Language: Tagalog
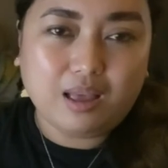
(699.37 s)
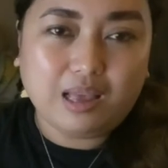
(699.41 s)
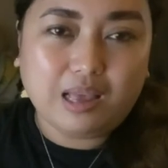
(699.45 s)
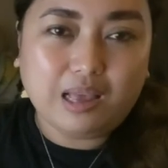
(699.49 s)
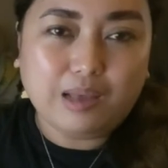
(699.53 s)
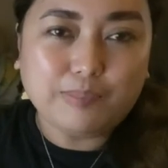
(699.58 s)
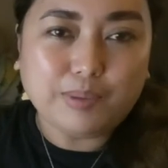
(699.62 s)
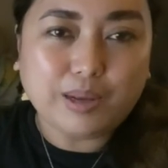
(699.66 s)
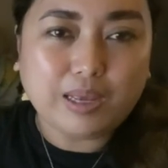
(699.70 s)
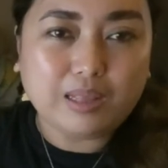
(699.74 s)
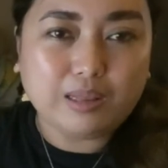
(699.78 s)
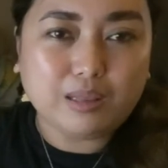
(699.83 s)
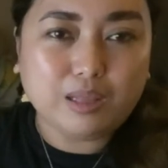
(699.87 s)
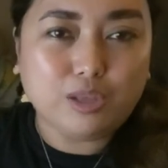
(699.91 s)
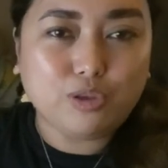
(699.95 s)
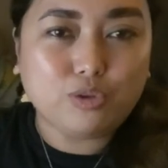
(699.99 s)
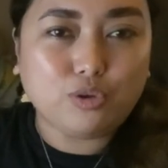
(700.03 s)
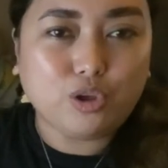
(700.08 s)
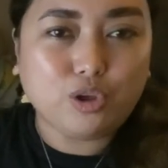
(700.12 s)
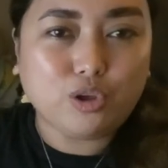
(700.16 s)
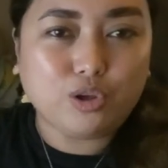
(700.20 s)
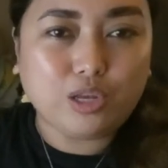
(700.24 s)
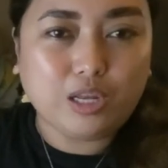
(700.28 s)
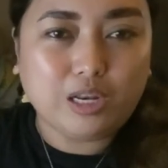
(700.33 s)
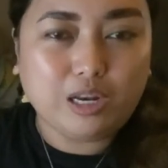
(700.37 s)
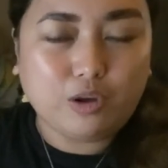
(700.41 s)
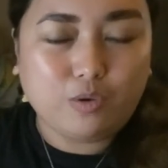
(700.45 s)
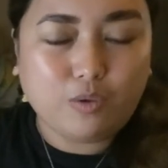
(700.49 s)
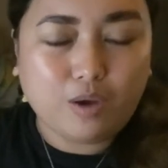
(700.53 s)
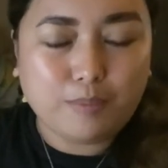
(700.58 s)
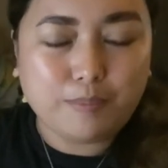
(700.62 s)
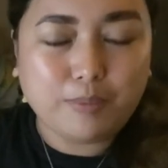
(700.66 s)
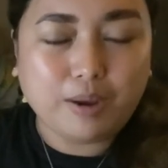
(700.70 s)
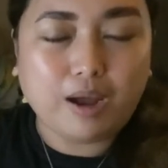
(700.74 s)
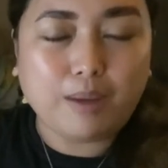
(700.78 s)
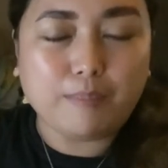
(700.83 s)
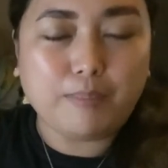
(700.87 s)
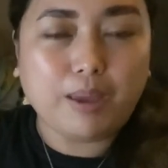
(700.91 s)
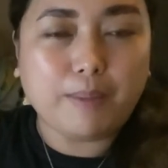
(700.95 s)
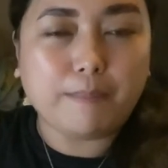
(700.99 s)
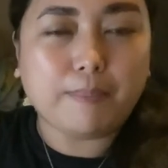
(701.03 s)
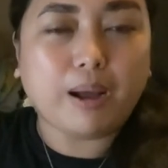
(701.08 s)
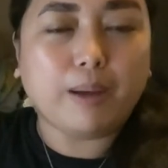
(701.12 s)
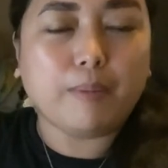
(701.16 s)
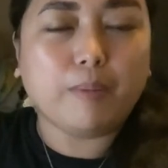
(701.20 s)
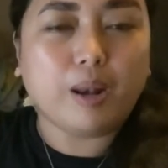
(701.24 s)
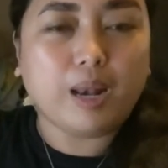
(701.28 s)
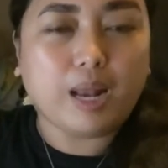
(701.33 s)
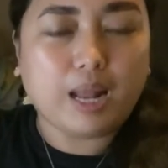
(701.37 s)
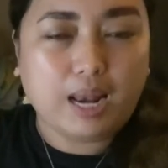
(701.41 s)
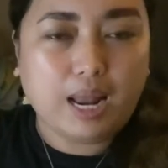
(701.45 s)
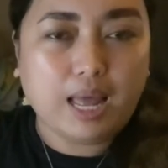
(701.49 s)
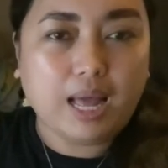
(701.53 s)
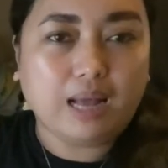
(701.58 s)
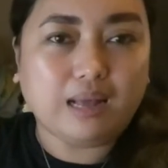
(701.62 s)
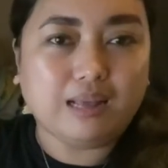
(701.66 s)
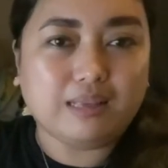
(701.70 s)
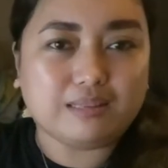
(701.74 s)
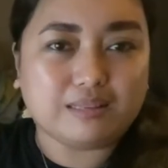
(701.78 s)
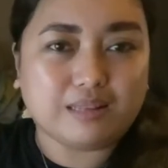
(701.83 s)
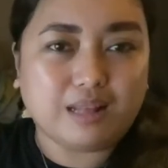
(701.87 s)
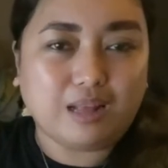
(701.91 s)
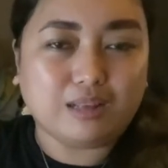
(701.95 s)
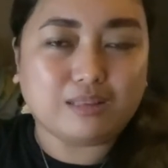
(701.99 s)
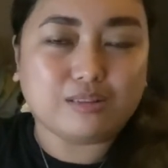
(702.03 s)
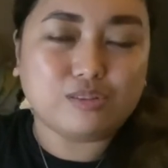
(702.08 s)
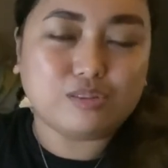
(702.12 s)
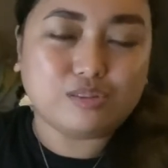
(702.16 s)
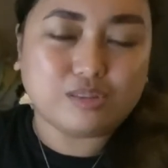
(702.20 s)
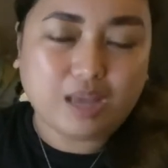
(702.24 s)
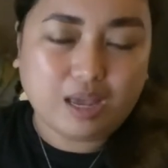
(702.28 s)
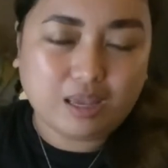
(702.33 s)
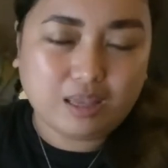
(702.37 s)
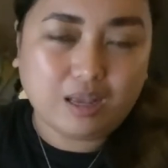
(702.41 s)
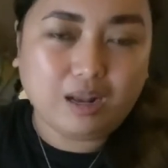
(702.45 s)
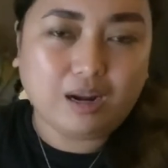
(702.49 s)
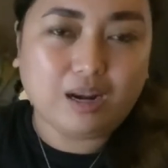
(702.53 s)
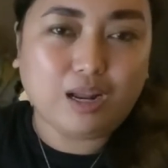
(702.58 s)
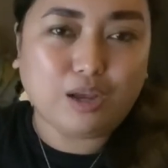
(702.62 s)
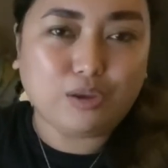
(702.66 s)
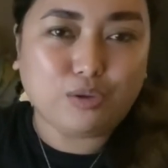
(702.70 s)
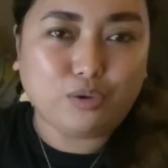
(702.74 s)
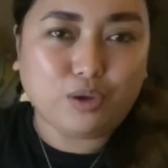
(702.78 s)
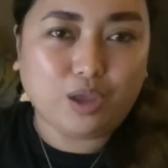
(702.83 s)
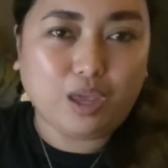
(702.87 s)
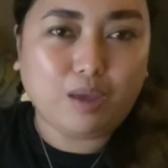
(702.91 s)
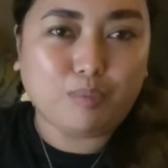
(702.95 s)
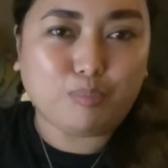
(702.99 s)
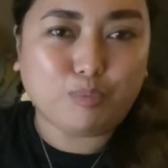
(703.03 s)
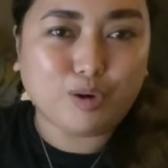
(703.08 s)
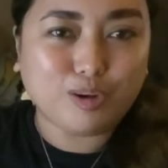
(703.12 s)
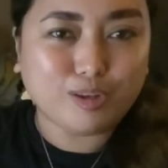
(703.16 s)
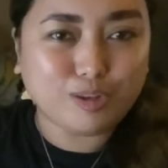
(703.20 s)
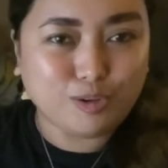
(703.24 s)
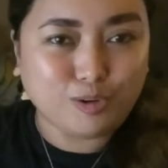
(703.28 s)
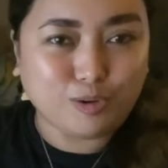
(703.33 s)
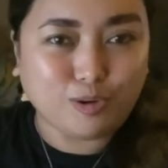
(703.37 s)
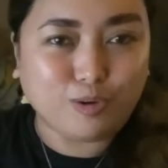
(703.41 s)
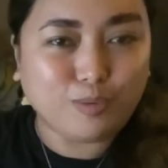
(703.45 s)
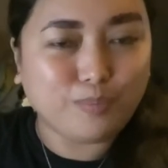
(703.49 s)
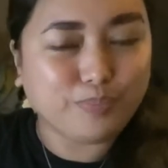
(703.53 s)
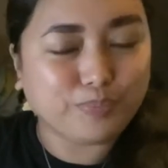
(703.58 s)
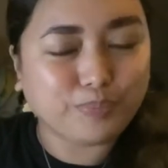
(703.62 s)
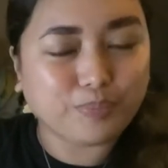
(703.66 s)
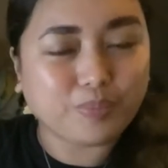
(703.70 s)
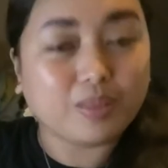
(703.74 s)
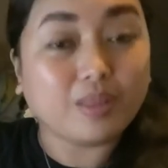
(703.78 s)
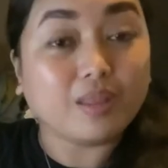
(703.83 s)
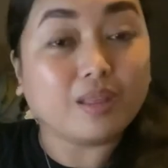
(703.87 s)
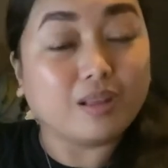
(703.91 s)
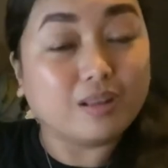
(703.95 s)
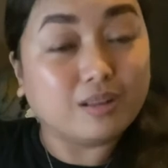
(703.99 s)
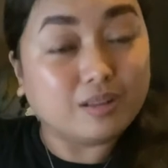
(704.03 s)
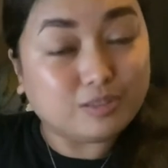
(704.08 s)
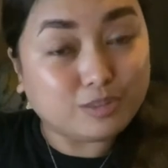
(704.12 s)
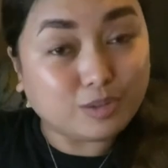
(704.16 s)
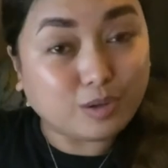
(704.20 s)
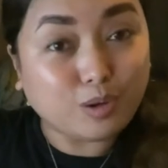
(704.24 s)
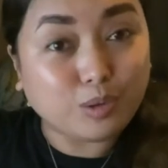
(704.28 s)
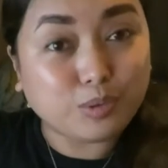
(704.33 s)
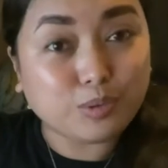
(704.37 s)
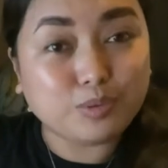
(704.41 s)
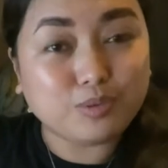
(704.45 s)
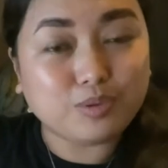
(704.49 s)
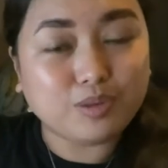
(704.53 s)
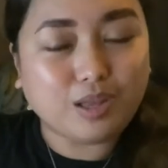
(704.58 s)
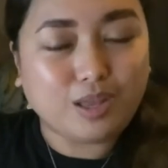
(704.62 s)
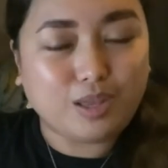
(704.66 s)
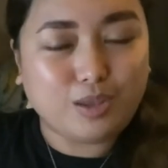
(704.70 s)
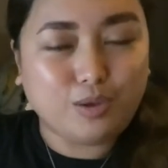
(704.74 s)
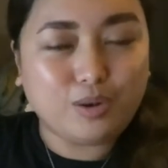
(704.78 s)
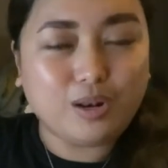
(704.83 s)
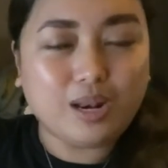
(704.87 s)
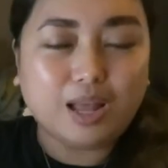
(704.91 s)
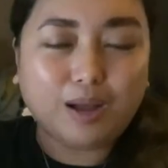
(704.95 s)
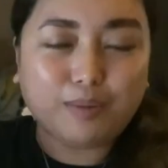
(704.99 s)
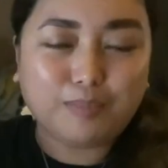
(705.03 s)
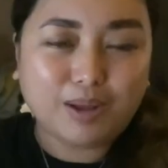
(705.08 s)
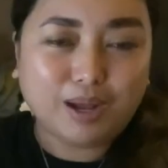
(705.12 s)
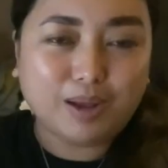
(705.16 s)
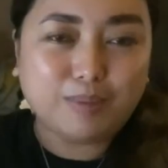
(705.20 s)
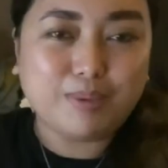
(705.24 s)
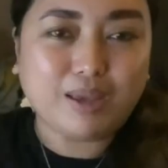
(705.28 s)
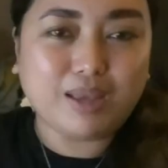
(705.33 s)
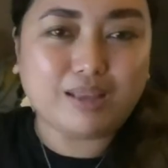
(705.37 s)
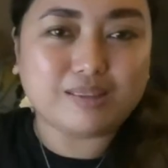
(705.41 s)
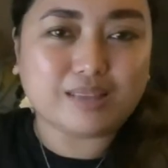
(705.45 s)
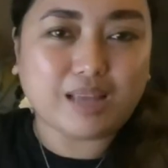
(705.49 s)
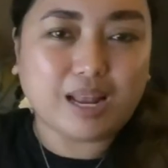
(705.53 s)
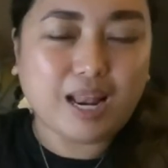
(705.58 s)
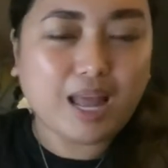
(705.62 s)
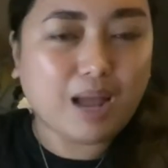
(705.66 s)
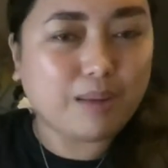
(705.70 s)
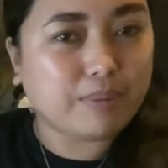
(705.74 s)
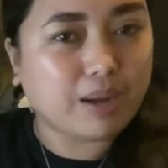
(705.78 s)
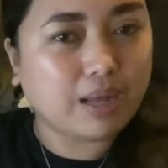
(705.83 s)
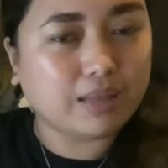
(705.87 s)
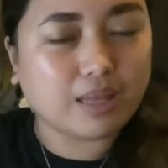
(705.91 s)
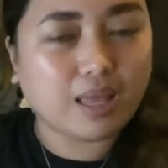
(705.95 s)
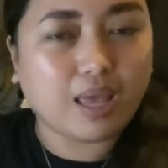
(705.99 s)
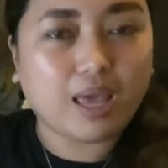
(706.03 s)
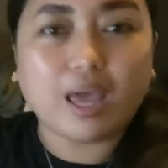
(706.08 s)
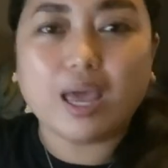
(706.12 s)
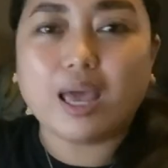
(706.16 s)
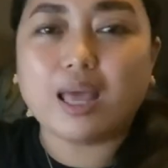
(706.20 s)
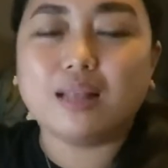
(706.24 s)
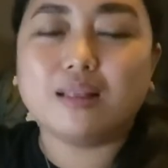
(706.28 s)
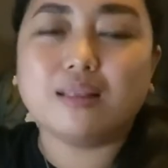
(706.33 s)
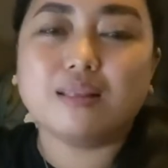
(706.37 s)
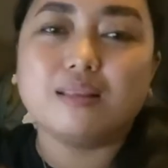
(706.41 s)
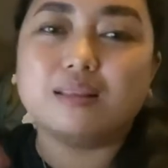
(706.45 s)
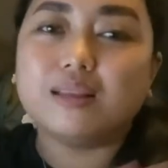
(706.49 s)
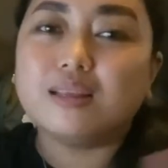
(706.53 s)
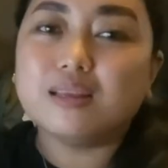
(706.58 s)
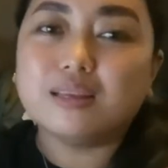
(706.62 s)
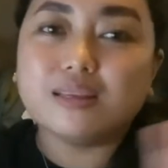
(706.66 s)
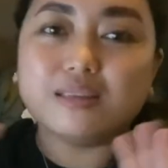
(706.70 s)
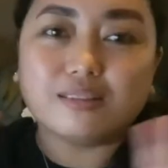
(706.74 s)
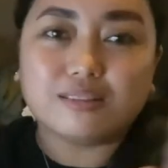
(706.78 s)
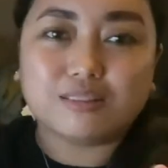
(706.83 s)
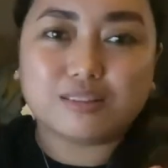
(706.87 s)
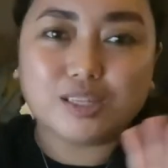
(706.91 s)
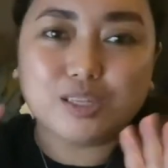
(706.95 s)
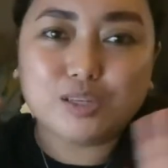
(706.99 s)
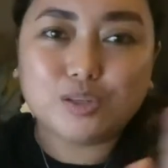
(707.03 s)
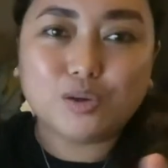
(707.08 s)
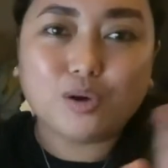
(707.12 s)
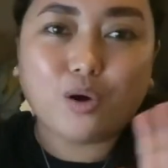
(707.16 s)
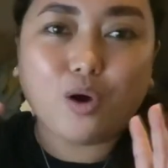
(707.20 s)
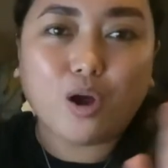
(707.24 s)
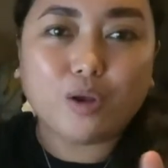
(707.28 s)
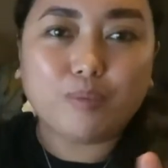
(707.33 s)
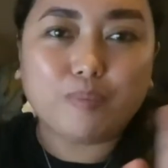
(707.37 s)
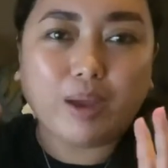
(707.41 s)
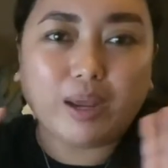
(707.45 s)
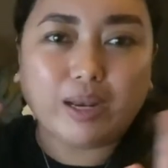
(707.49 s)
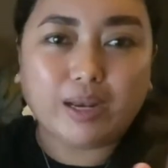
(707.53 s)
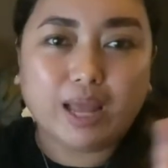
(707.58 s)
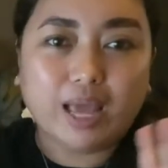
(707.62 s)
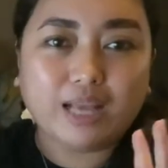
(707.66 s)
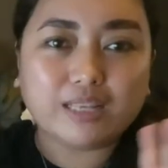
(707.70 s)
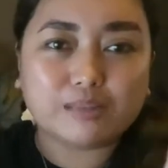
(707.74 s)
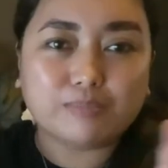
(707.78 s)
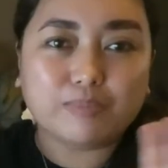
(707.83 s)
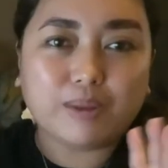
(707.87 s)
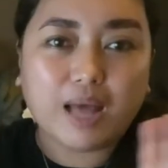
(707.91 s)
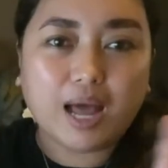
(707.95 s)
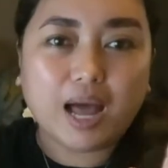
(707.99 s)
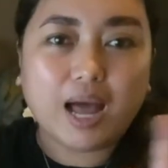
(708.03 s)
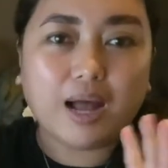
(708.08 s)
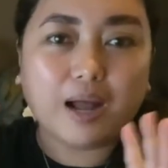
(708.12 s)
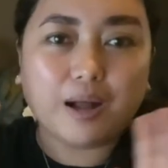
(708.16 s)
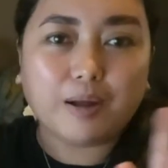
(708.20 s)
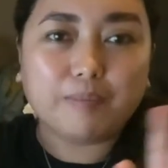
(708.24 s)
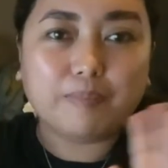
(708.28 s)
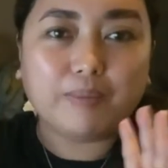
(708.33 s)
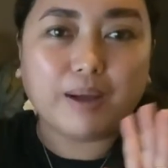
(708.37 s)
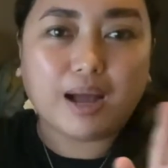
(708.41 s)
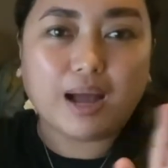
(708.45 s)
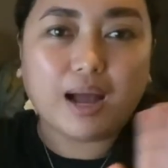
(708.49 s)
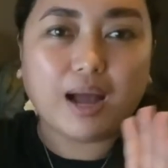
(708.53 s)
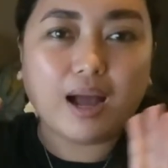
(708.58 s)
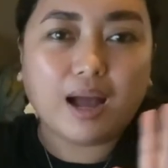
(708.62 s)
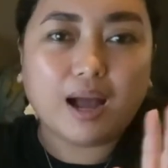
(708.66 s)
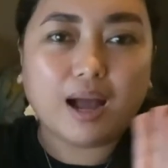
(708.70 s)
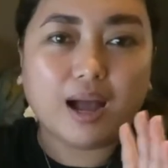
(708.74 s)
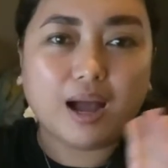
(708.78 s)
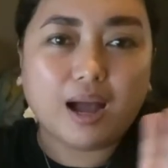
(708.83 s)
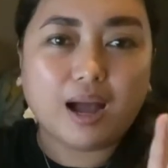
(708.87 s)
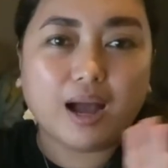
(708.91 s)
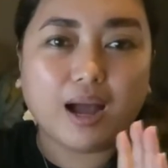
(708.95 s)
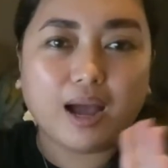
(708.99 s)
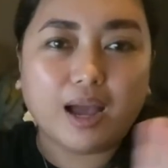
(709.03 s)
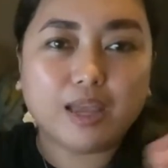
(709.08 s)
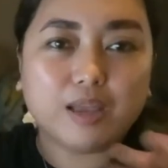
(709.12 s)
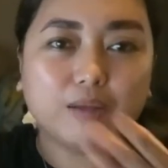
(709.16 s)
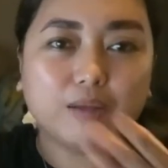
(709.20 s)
pag hindi nyo yung ginawa mga be, malalagas lang. Sayang lang yung effort nyo. So, yun lang mga bes. Salamat and see you on my next vlog. Bye!